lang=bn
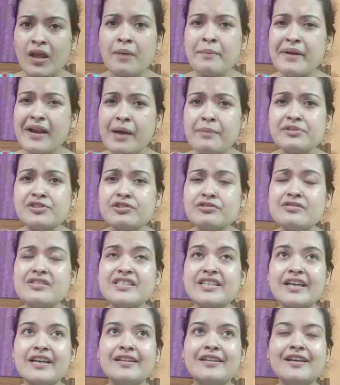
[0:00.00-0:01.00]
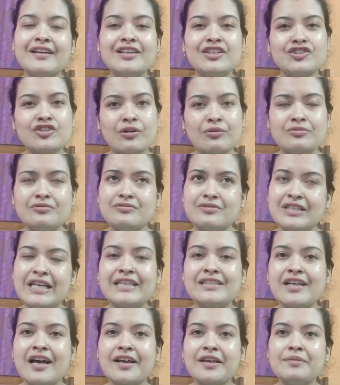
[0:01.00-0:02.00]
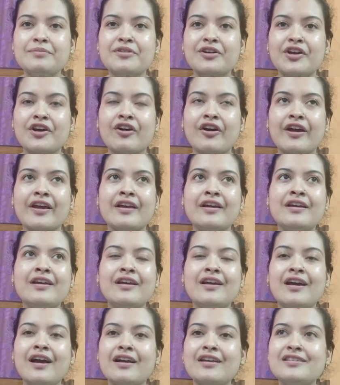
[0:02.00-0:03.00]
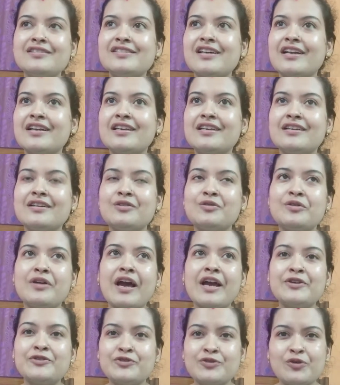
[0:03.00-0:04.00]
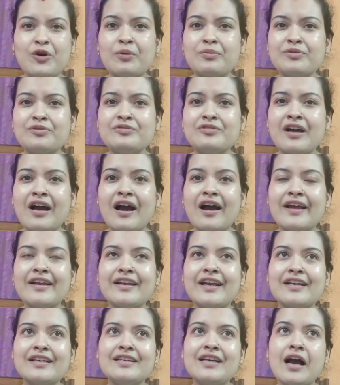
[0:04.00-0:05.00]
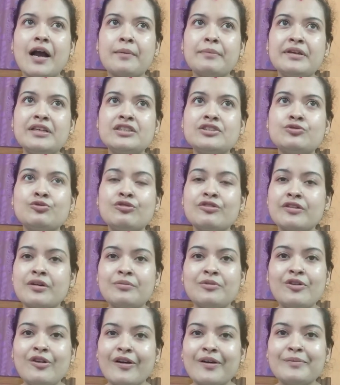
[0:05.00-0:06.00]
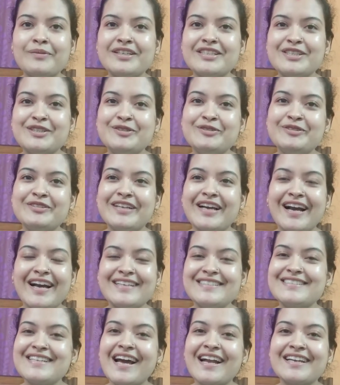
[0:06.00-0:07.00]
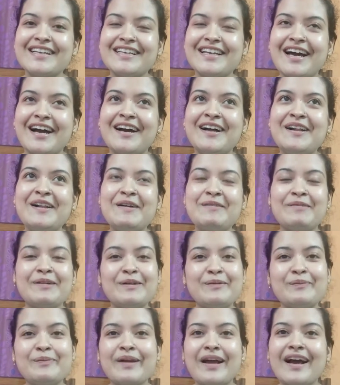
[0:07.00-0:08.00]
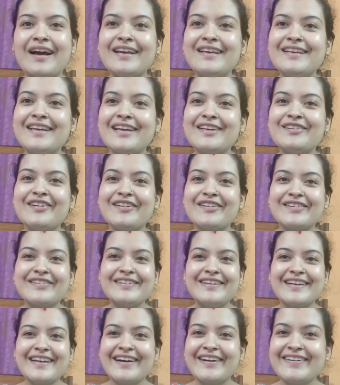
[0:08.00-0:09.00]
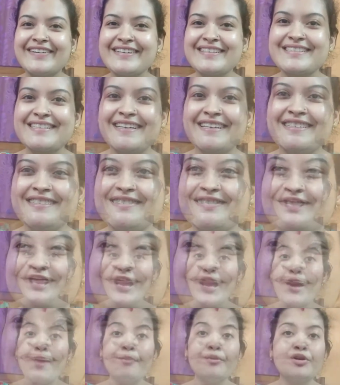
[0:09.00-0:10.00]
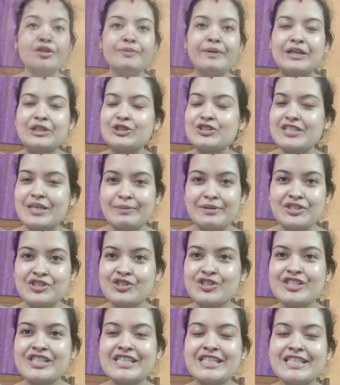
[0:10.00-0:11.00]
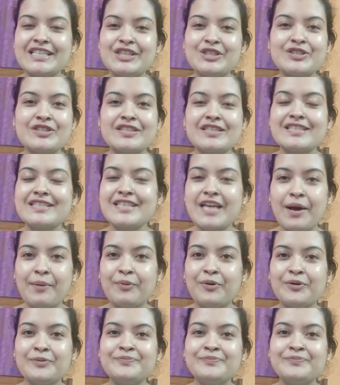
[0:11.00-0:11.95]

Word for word: মানে আমি যখন চেখে দেখি তখন ঠিকঠাকই মনে হয় কি জানি ওরা একটু কম নুন খায় নাকি আমি তুলনামূলক বেশি নুন খাই জানি না মানে প্রায়ই এই গন্ডগোলটা হয়ে যায় বুধবার তো জামাই ষষ্ঠী যাব